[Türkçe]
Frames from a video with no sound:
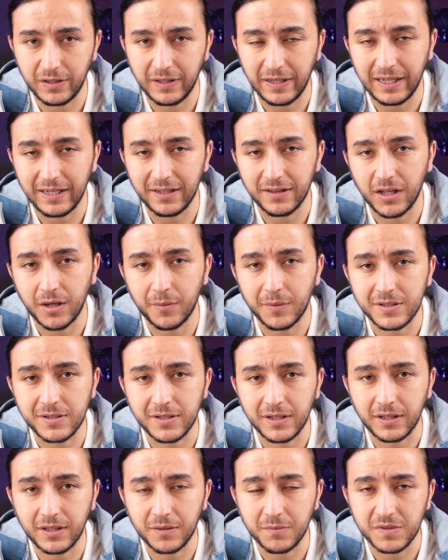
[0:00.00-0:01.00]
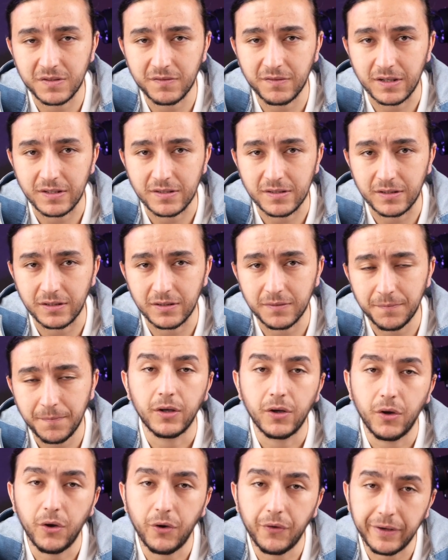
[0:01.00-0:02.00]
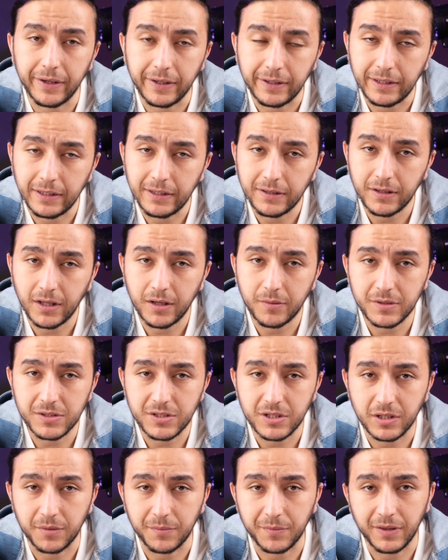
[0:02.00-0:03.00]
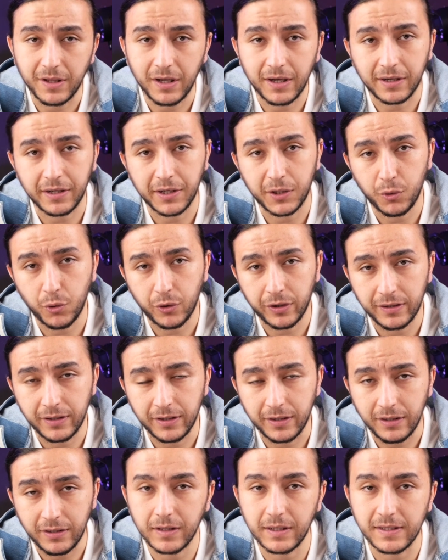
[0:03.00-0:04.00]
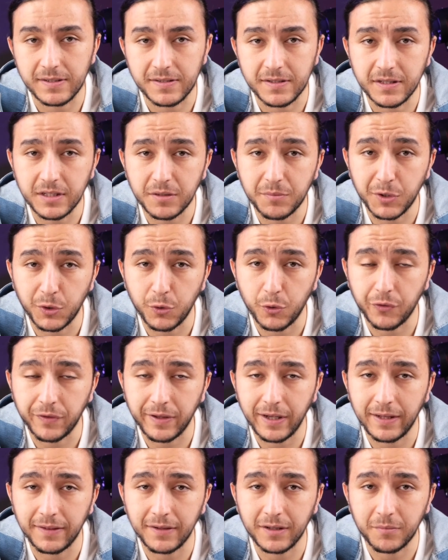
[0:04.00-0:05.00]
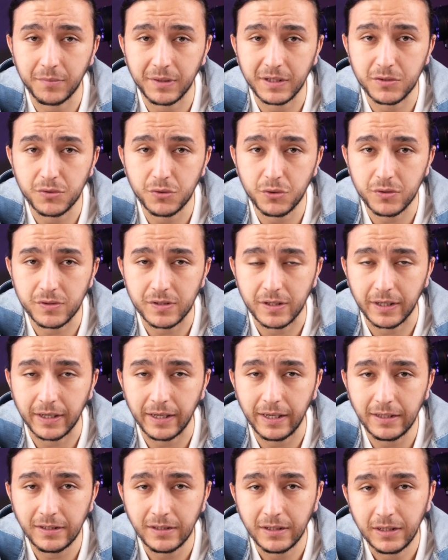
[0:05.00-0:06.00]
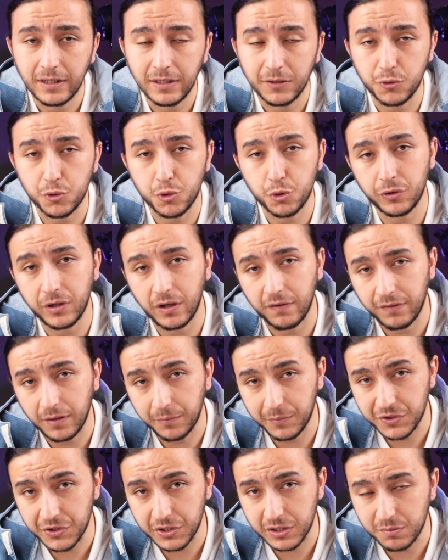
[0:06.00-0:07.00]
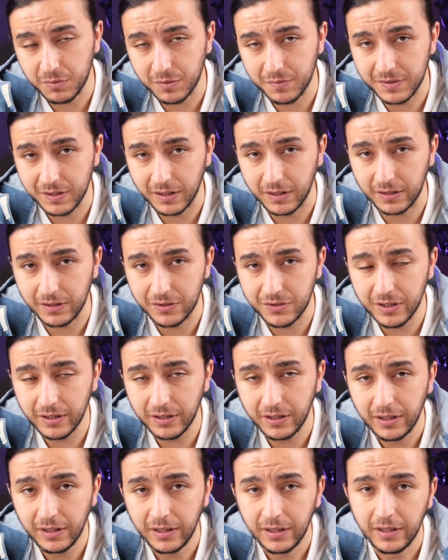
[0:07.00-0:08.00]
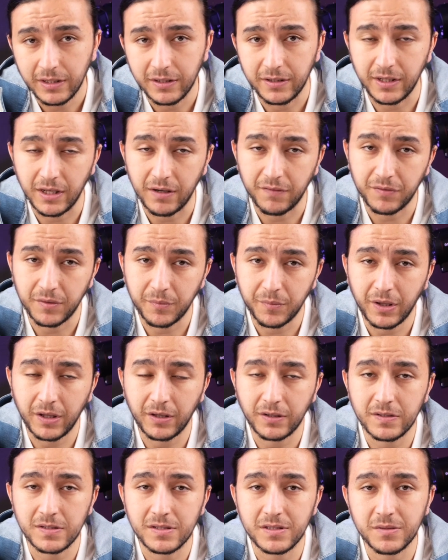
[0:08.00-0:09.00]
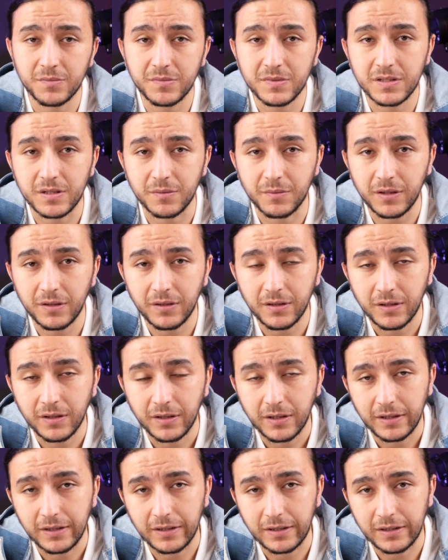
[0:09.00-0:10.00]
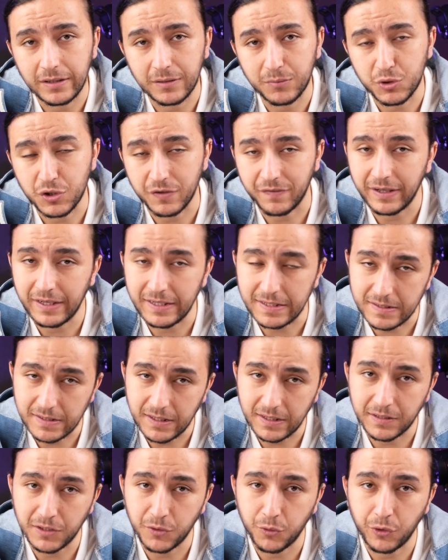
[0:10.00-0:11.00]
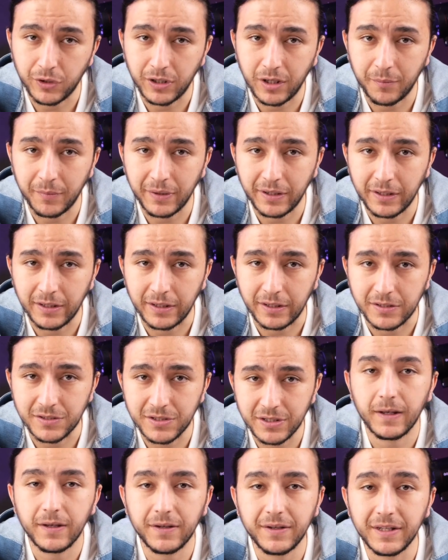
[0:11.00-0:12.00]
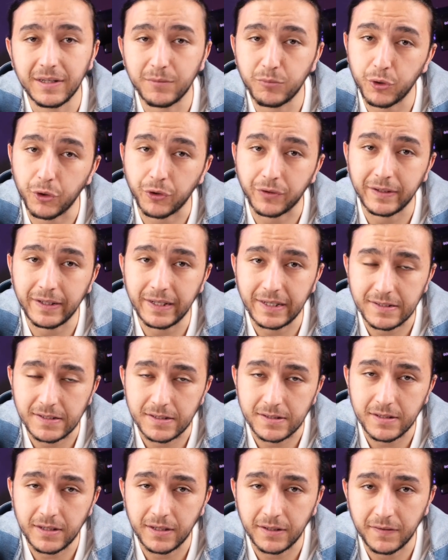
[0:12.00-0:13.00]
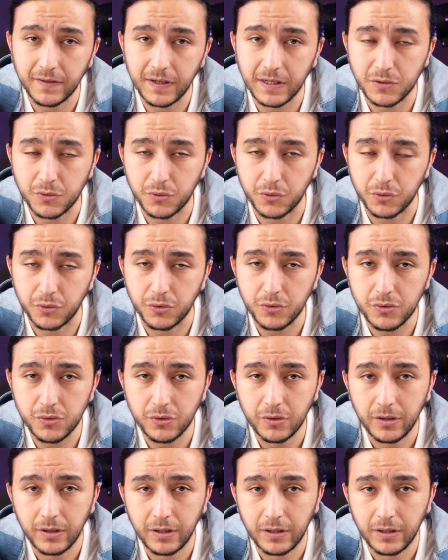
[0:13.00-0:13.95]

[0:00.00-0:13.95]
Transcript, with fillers: gelin damat çektiğimizi varsayalım. Örneğin gelin damat çekiminde arkayı yok ederek estetik bir görüntü elde etmek istiyorsak eğer düşük diyaframda çalışmamız gerekecek. Diyaframdan kıstığımız zaman e, bu sefer enstantane yüklenmek gerekecek. Yine bu noktada SS'ye ihtiyaç duyuyoruz